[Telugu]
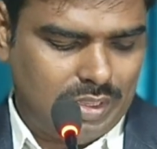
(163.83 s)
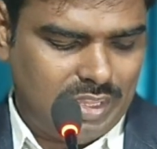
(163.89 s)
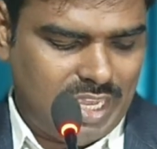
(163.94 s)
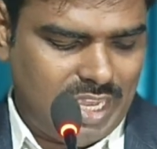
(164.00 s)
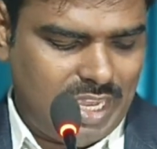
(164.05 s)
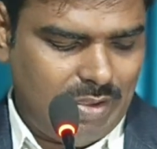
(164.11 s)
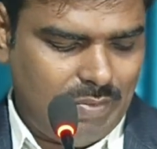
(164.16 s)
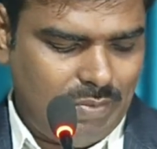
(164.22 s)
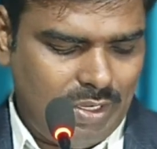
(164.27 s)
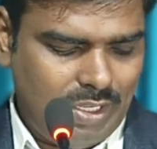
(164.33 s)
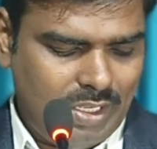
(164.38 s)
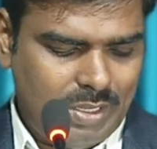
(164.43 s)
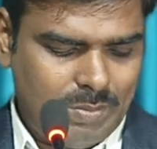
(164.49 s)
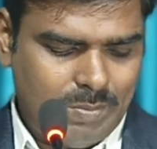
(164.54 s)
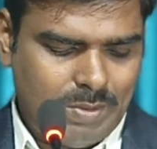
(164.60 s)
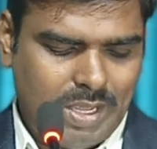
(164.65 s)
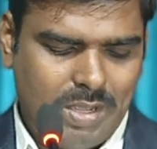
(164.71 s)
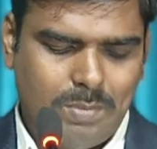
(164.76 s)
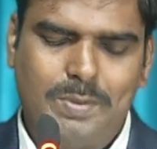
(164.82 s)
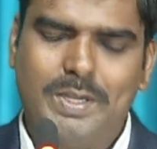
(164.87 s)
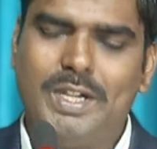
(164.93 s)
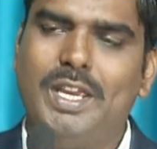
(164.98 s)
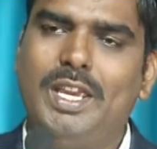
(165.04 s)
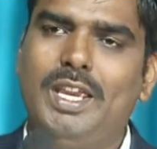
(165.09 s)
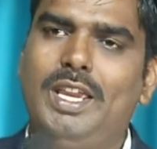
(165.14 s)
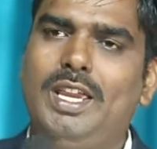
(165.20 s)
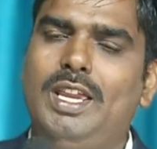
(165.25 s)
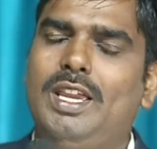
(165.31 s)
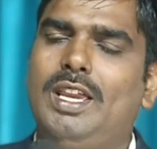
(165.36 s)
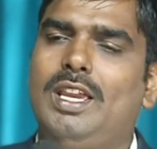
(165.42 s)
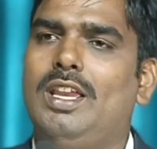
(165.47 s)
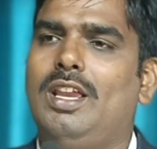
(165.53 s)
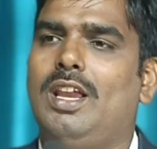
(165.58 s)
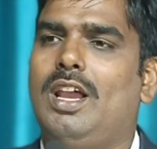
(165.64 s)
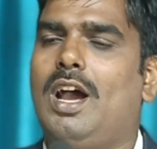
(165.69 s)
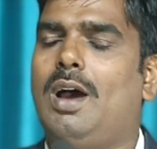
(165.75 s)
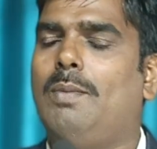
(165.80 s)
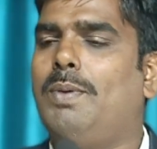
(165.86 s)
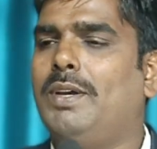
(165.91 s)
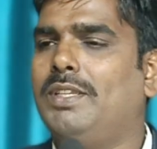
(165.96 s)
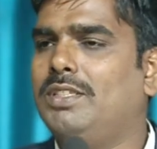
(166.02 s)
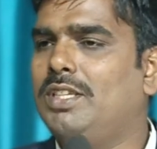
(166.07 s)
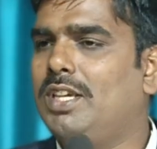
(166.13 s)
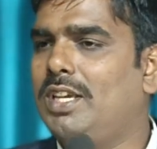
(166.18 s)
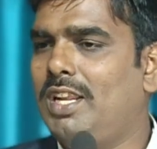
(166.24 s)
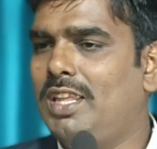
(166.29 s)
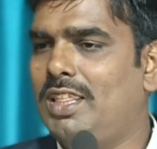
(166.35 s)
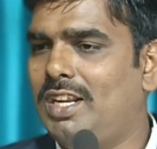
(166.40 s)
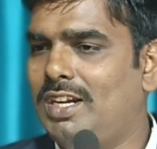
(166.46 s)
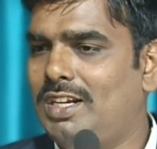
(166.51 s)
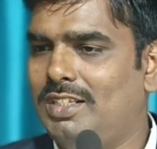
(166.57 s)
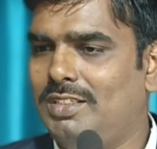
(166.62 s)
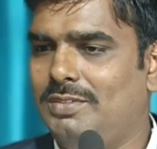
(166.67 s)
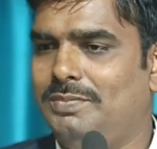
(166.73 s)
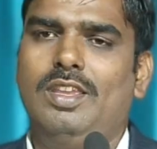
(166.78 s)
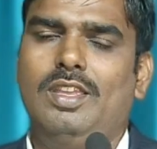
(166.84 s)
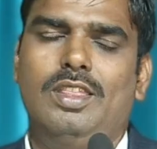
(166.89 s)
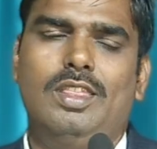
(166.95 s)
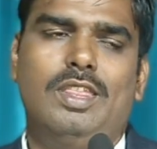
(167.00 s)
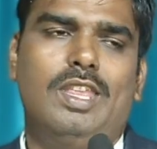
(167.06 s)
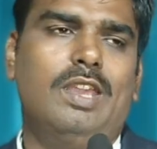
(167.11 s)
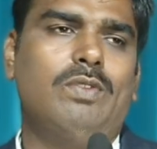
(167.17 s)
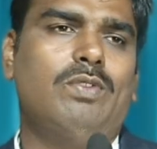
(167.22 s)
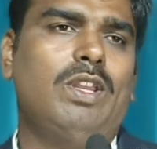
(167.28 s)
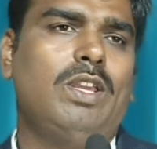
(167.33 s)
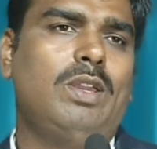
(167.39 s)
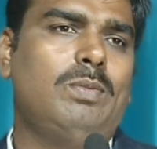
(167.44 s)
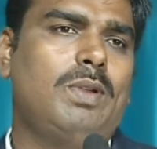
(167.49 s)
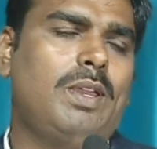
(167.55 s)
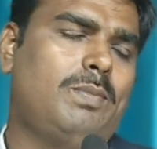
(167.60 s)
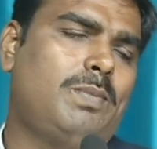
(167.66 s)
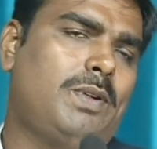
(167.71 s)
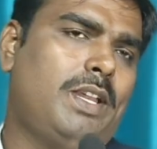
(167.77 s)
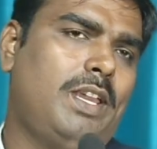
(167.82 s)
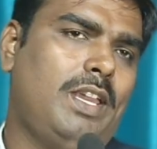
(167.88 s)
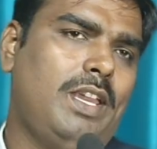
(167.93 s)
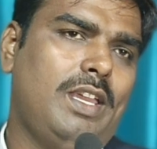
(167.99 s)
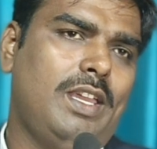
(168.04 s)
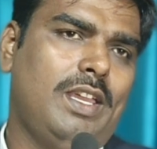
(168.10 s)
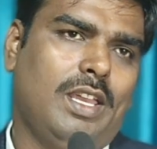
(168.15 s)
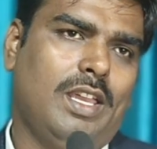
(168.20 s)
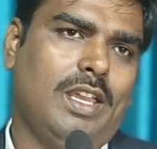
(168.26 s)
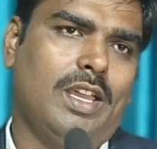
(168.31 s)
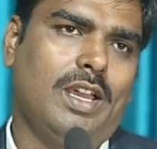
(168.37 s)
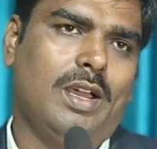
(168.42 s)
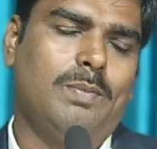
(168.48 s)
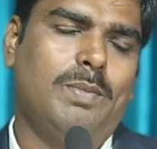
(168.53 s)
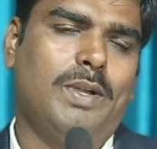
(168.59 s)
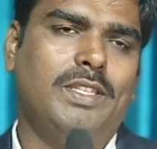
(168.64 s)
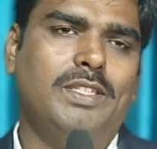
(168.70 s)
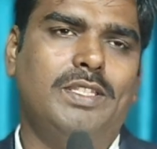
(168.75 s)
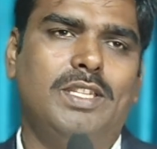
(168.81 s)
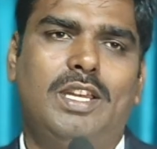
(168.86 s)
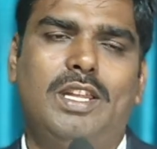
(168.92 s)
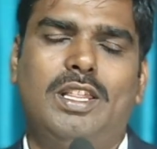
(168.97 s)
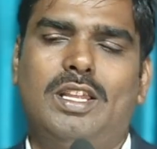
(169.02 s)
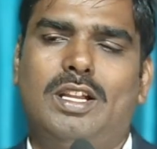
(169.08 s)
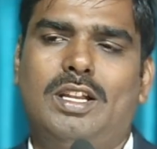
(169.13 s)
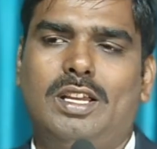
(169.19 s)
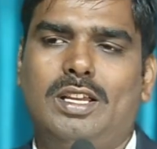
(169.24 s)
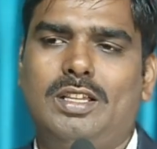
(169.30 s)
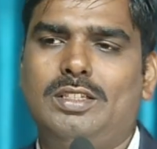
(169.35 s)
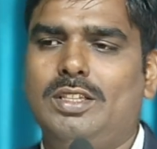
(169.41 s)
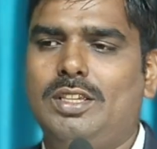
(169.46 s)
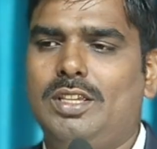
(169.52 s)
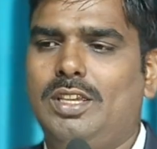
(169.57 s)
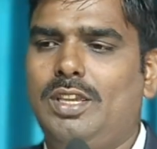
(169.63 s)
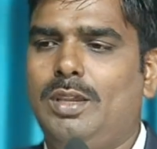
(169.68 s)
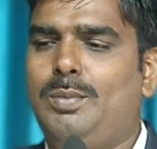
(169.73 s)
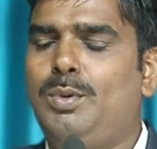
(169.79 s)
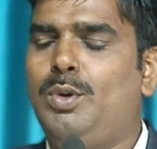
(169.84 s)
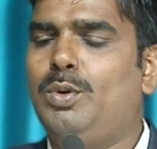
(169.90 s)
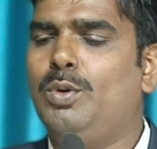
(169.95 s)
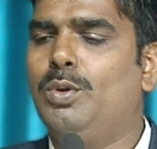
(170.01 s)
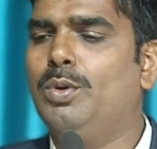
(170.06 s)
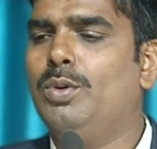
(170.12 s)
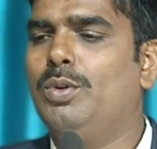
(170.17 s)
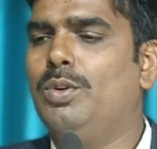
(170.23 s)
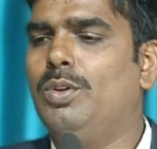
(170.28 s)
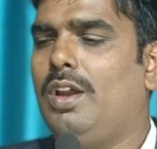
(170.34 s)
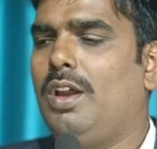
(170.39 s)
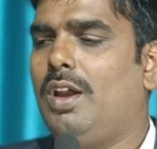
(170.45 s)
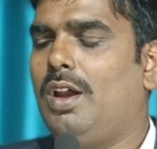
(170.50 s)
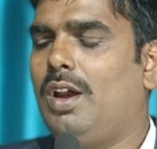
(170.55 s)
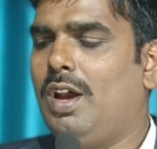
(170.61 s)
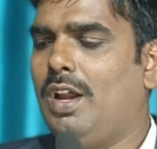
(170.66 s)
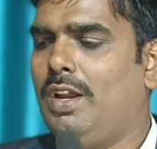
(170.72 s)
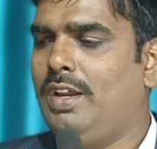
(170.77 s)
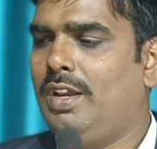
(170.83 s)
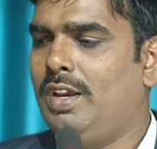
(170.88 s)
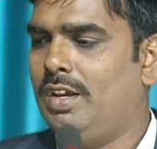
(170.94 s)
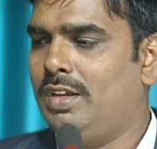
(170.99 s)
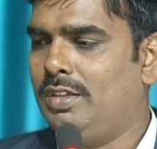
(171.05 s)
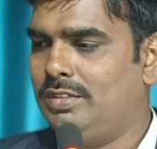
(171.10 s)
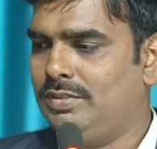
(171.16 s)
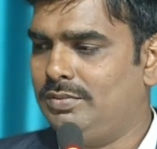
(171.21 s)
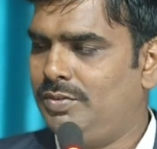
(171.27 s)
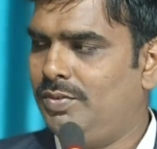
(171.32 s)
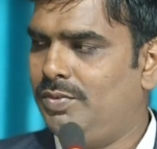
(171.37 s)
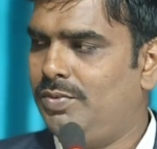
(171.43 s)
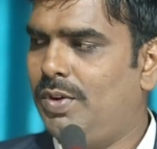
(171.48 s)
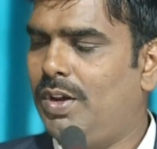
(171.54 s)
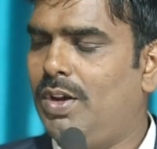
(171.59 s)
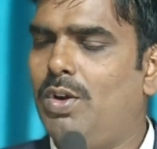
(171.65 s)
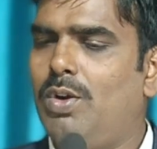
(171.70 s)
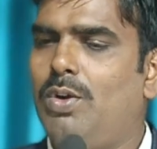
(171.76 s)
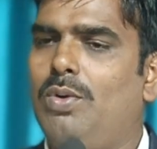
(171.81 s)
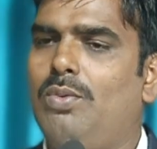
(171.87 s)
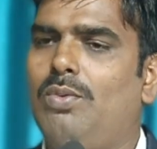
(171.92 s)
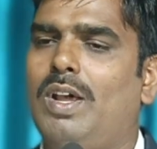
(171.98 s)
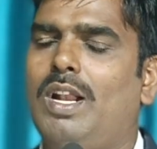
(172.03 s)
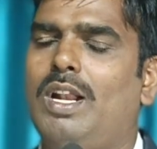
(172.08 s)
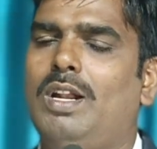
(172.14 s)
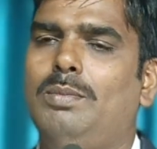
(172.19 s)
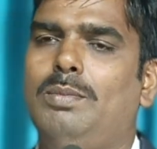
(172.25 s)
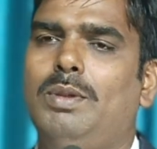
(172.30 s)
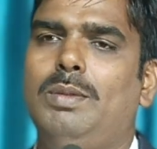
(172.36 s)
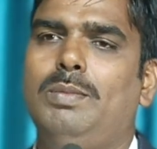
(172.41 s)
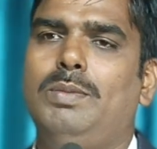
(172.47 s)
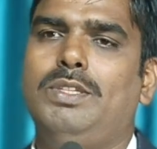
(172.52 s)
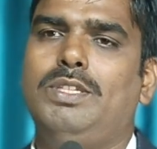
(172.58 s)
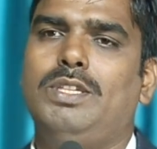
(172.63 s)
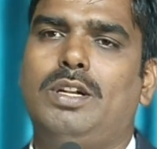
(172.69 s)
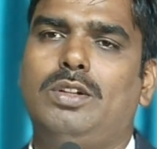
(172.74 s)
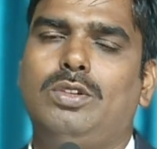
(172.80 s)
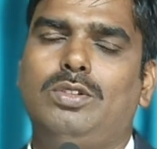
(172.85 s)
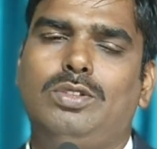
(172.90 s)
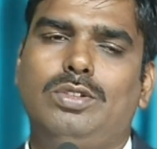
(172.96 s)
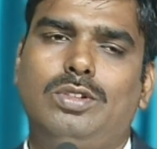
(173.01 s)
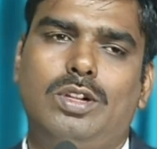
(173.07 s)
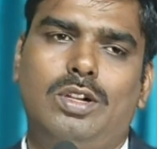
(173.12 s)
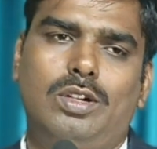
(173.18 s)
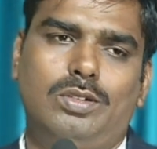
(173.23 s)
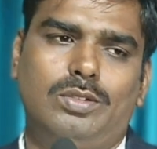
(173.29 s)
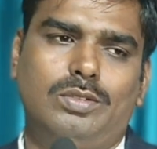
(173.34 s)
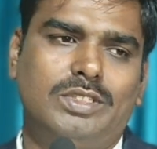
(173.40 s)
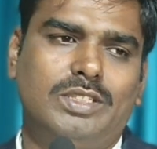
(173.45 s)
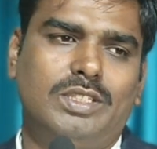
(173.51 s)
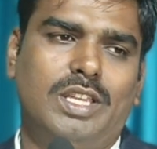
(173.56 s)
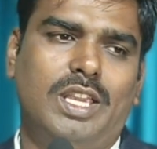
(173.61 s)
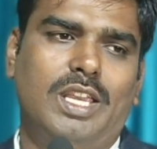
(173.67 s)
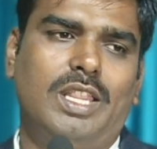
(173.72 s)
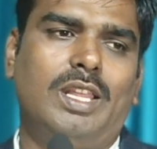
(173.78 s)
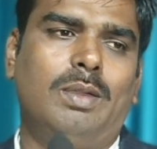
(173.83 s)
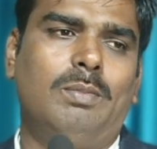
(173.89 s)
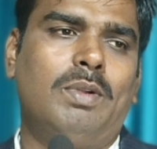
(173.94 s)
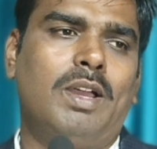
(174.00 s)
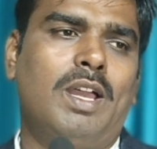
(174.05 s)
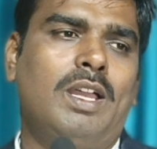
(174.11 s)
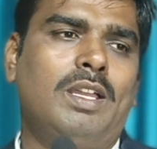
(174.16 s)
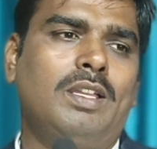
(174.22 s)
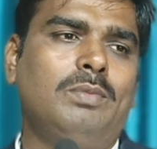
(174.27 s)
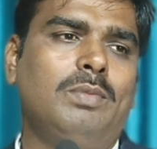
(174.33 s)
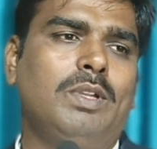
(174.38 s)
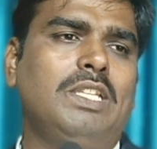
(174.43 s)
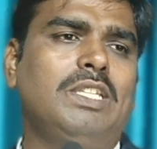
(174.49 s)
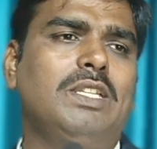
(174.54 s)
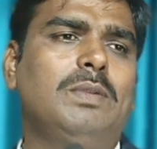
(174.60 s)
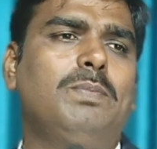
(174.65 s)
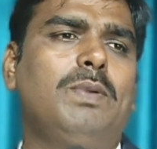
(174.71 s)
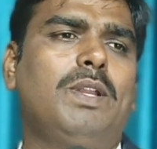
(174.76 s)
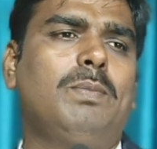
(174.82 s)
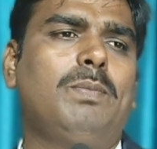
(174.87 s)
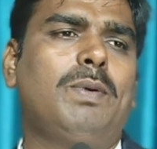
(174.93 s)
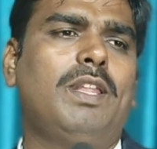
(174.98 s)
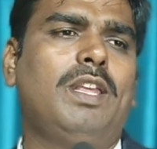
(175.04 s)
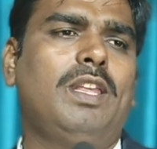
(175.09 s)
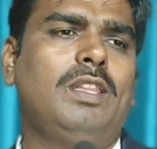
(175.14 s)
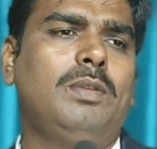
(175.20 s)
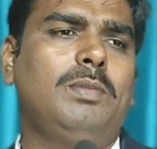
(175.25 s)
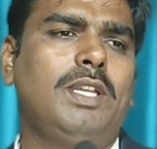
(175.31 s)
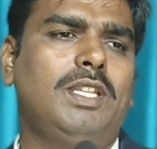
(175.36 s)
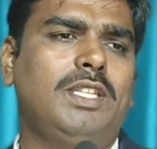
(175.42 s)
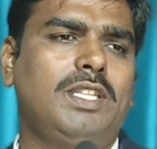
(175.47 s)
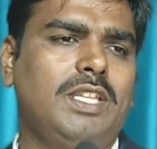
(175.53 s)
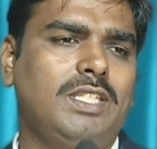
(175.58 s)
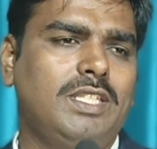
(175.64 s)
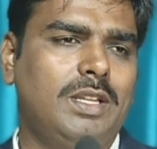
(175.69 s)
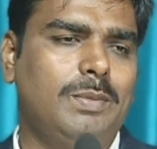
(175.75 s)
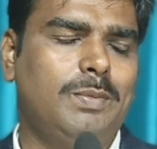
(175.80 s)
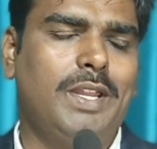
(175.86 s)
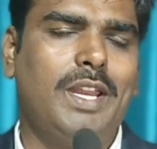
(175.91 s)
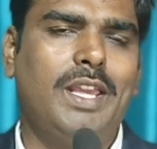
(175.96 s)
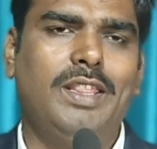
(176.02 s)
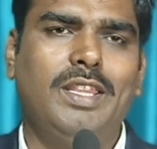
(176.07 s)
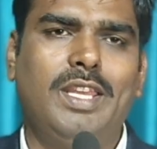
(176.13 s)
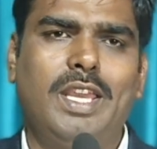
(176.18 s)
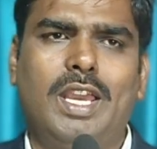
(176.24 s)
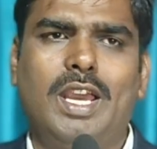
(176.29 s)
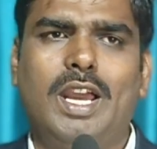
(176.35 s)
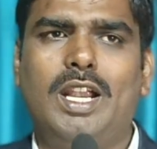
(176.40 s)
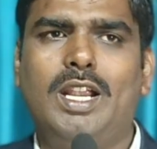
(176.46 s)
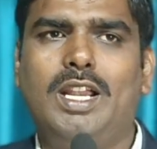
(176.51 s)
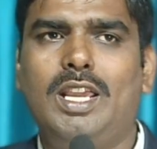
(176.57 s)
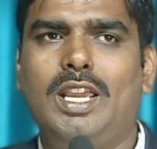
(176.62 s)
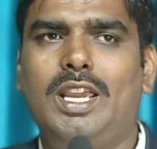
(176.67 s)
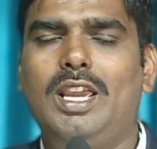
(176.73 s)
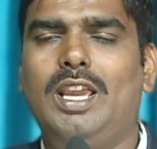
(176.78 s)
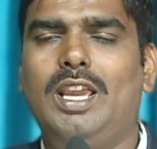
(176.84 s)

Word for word: దేవునికి భయపడి ఆ పని చేయలేదట దేవునికి భయపడి ఆ పని చేయలేదట ఇప్పుడు ఆయన ఫరో వాళ్ళని పిలిపించి అడుగుతున్నాడు ఏందమ్మా మీకు చెప్పిన పని ఏంది మీరు చేసిన పని ఏంది అంటే